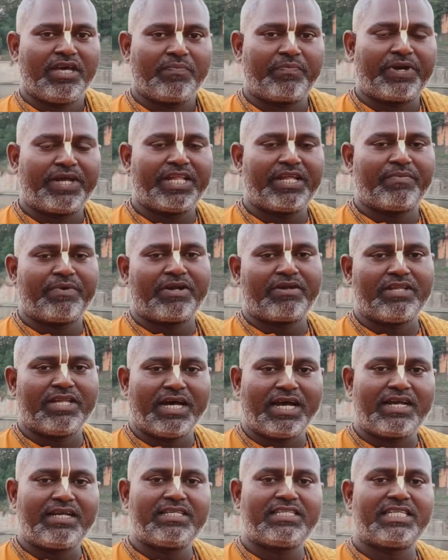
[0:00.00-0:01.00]
ఎప్పుడైతే మనం
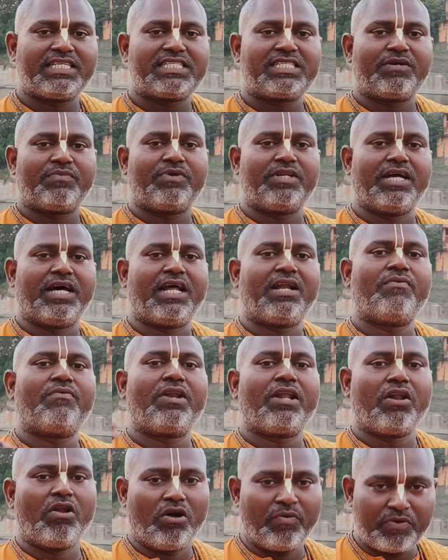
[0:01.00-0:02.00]
దానం చేస్తామో దానం
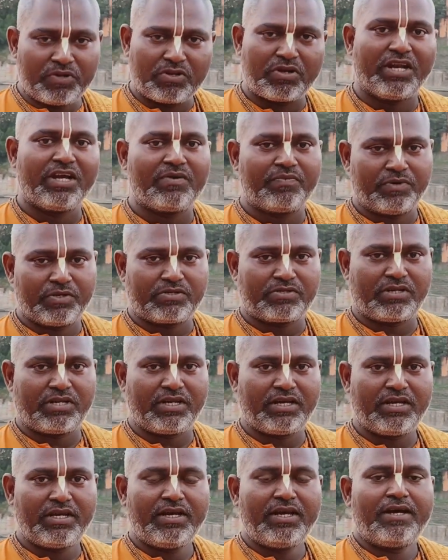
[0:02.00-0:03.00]
వల్ల లోభం
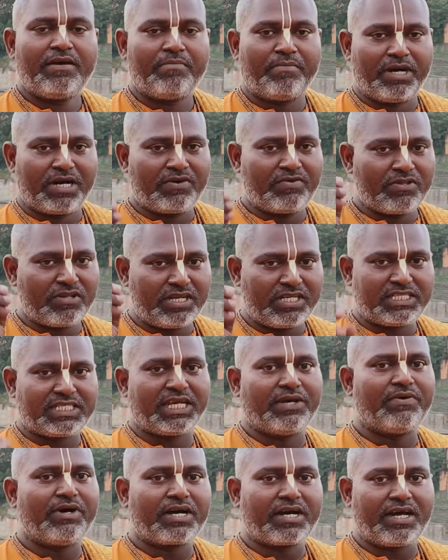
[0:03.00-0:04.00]
తొలగిపోతుంది భగవంతుని
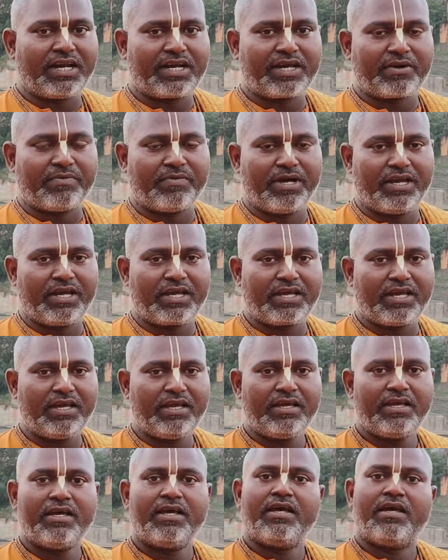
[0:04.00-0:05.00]
సేవా కార్యక్రమాలకి
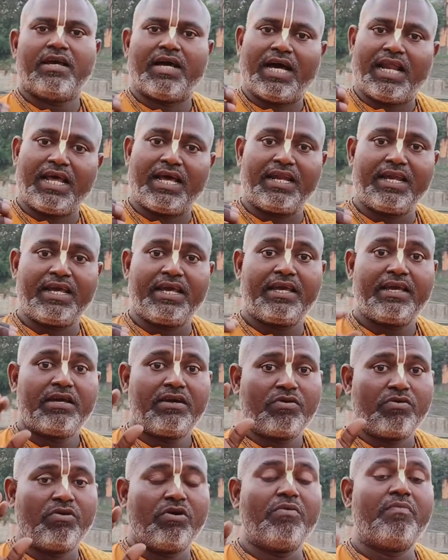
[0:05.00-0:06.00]
అలానే
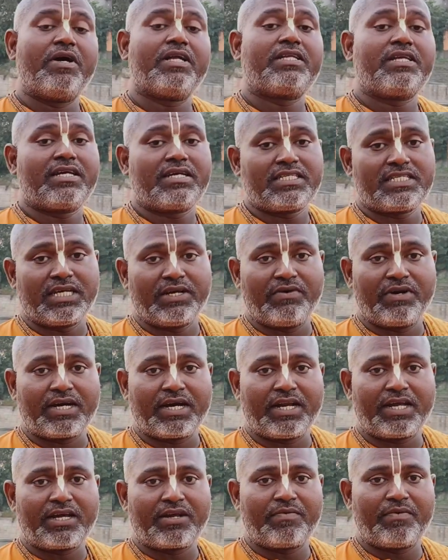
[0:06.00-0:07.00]
గోమాత యొక్క సేవా
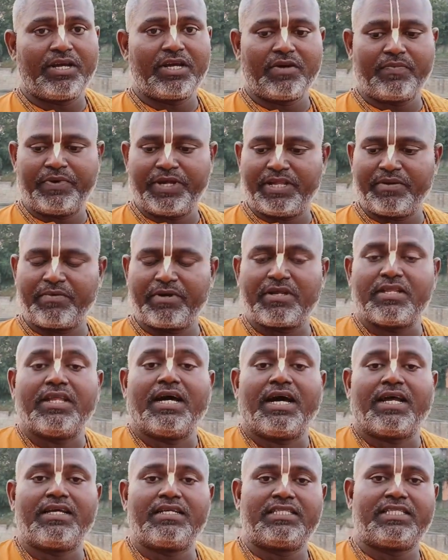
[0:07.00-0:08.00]
కార్యక్రమాలకు ఎప్పుడైతే మనం
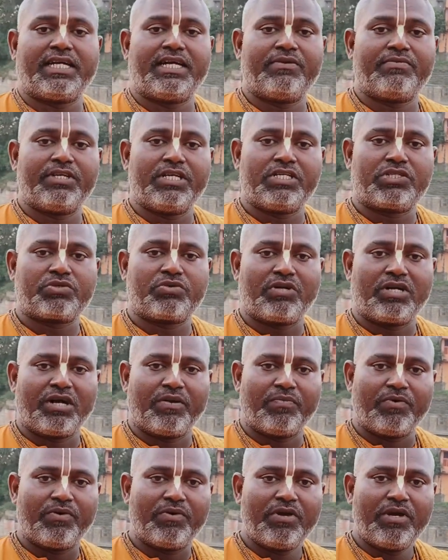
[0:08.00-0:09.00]
దానం చేయడం
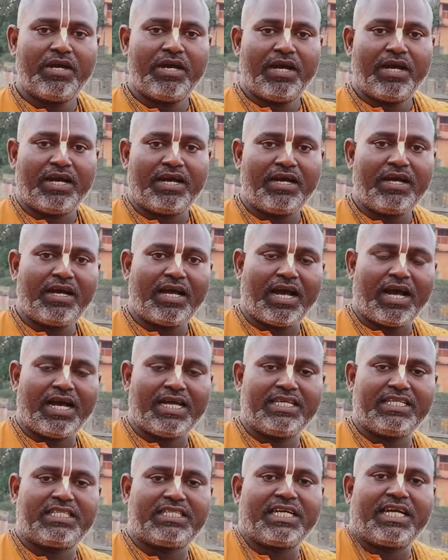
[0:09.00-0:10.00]
నేర్చుకుంటామో ఆ
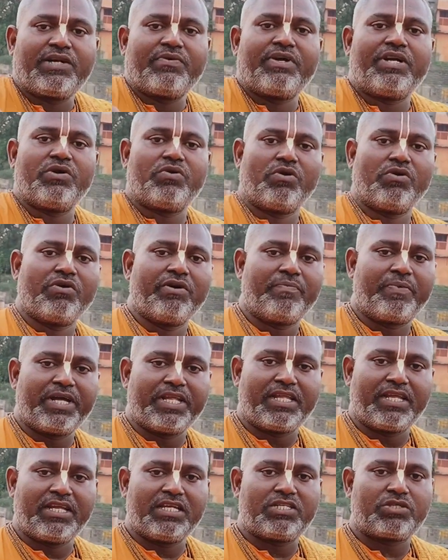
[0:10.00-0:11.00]
ఇచ్చేటువంటి గుణం
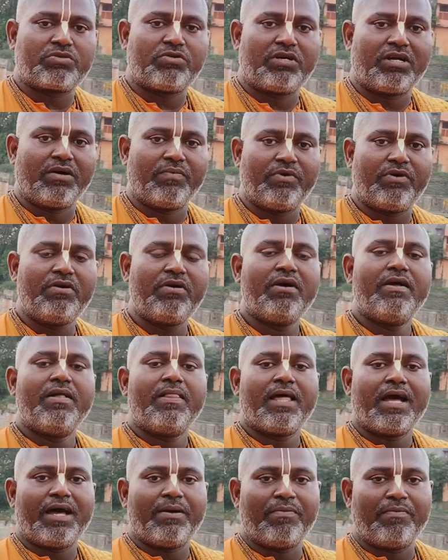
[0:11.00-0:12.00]
ఎప్పుడైతే నేర్చుకుంటామో
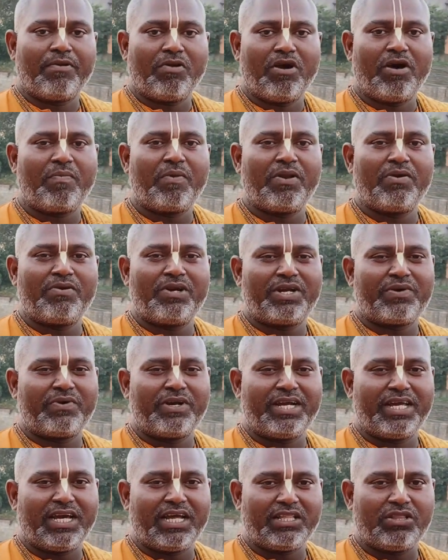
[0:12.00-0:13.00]
ఆ లోపల
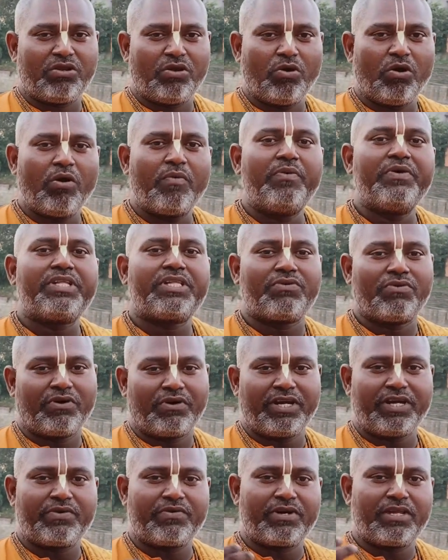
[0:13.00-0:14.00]
ఉన్నటువంటి ఆ లోభత్వం
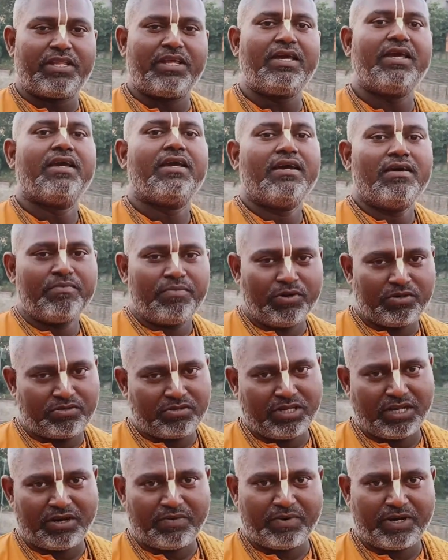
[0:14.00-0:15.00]
అనేటువంటిది
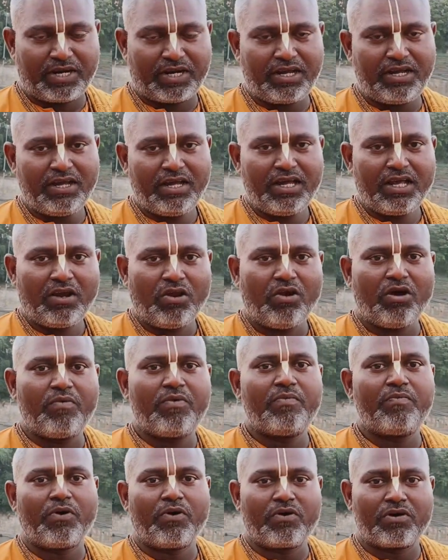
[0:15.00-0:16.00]
పోతుందన్నమాట
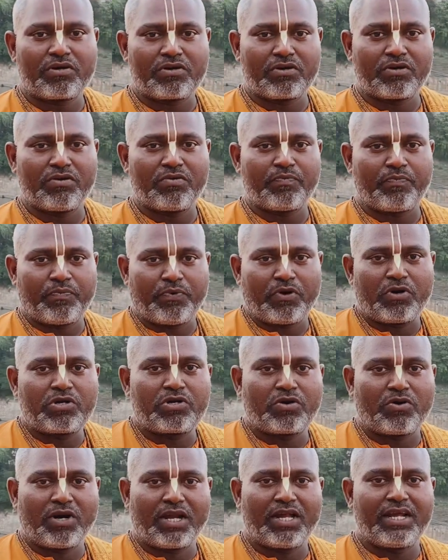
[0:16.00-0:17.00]
లోభం పోగొట్టుడు
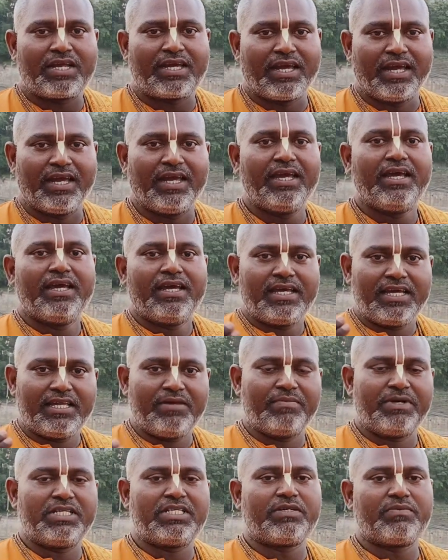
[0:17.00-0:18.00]
పోగొట్టుకోవడానికి
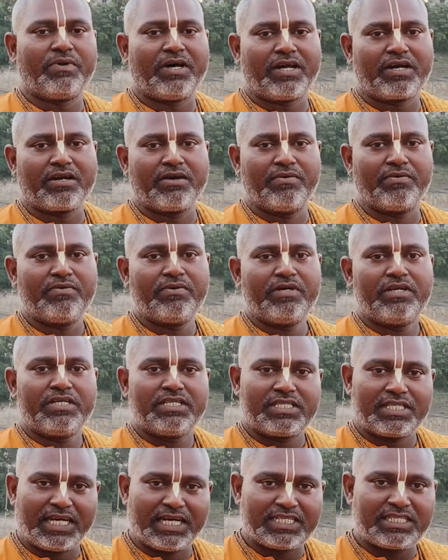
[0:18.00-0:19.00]
ఇది మంచి మార్గం
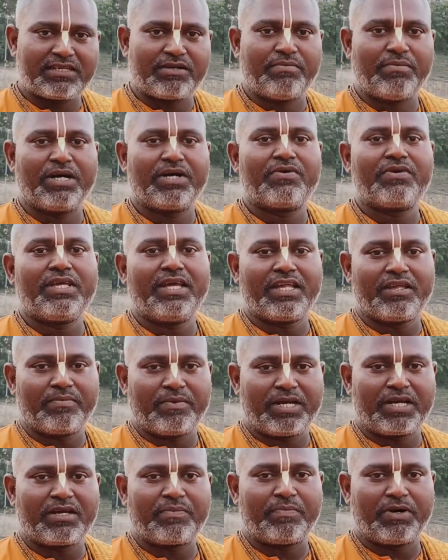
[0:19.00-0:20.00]
శాస్త్రం భగవద్గీత
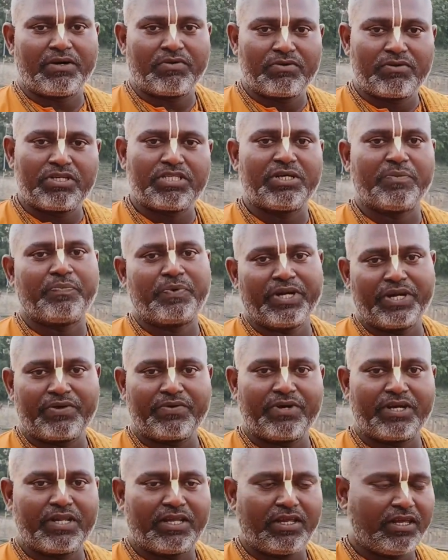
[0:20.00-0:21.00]
మనకి భగవంతుడు
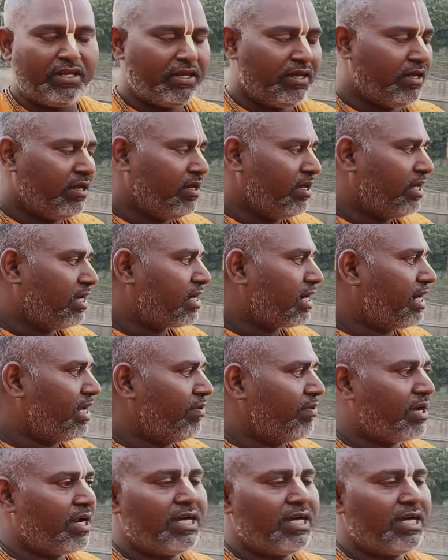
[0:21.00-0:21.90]
చెప్పినటువంటిది ఇక్కడ ఈ